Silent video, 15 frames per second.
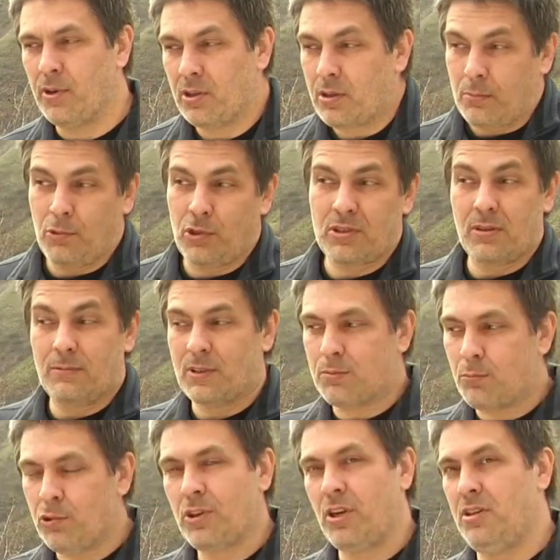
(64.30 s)
Поэтому, если вы
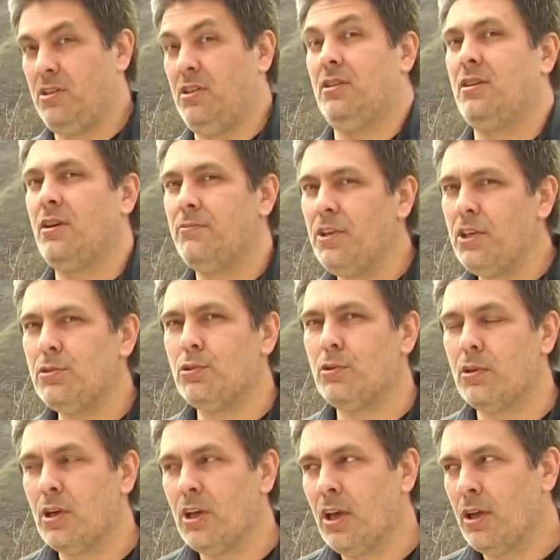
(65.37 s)
смотрите это
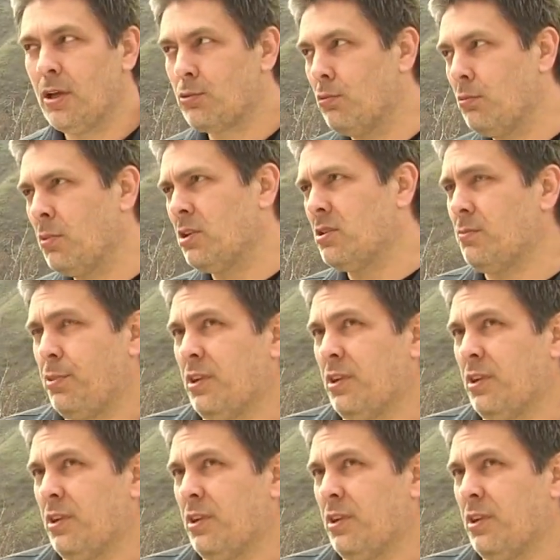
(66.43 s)
видео и думаете